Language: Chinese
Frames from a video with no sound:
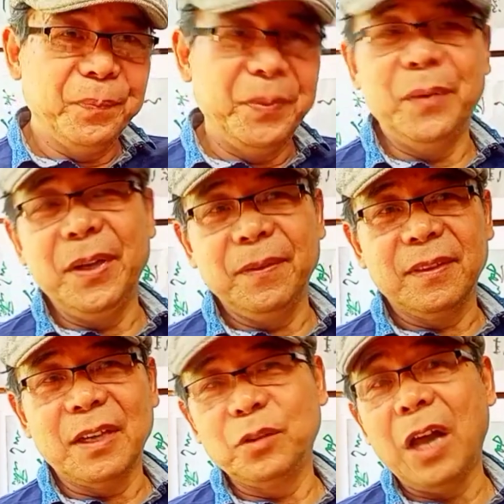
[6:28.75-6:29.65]
评论，
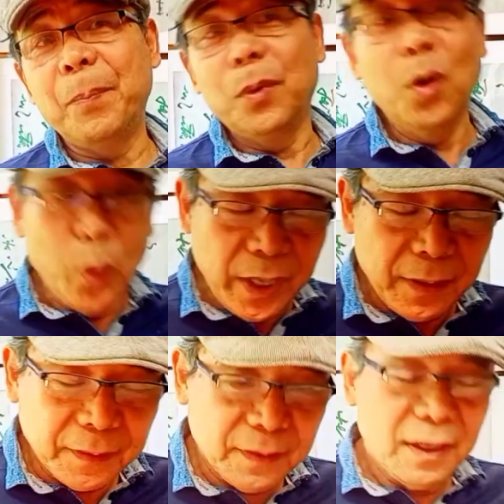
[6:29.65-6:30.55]
他说他不会，
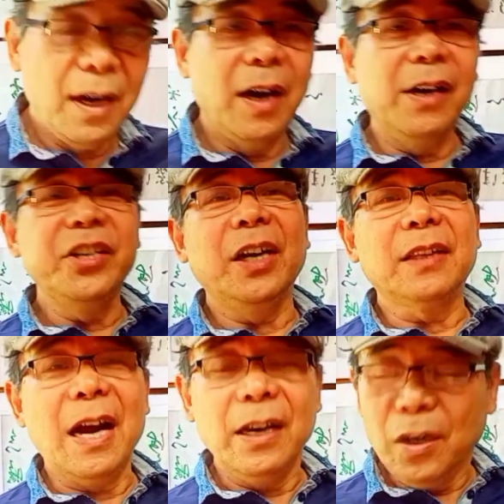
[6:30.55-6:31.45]
而且
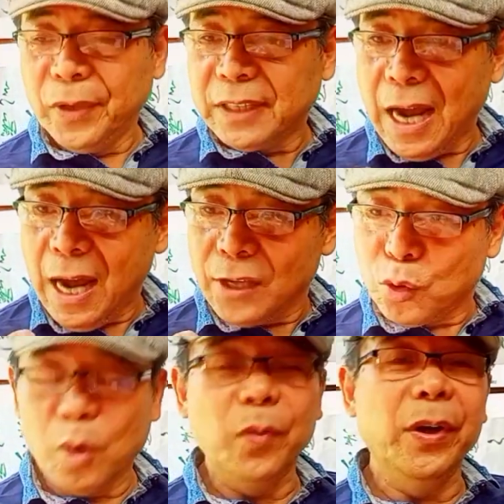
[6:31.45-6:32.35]
他认为他
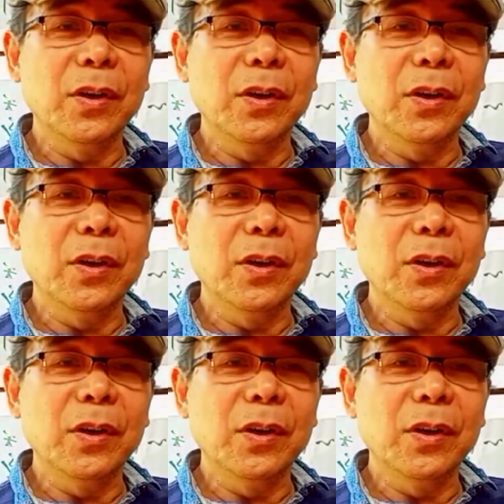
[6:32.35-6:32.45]
作为